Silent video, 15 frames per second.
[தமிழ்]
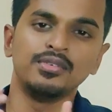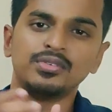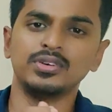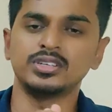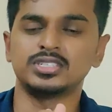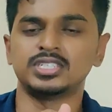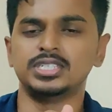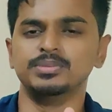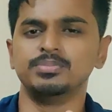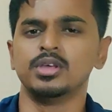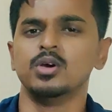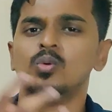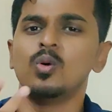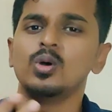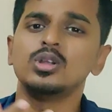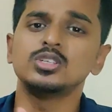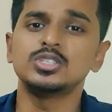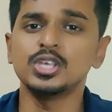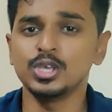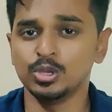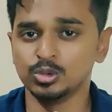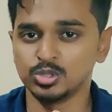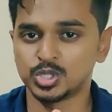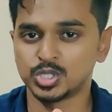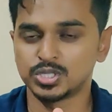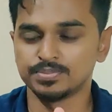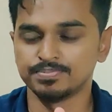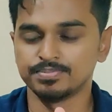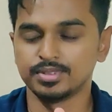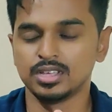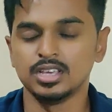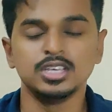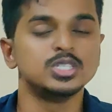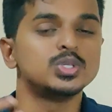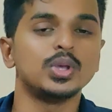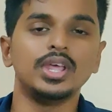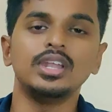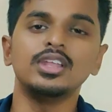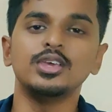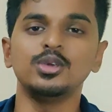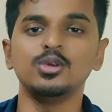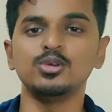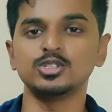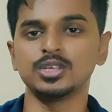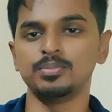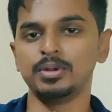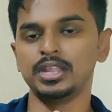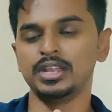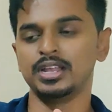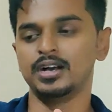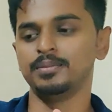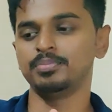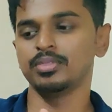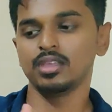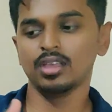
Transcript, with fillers: ஃபர்ஸ்ட் வாட் இஸ் த யூஸ் ஸோ என்ன யூஸ் அப்படின்னா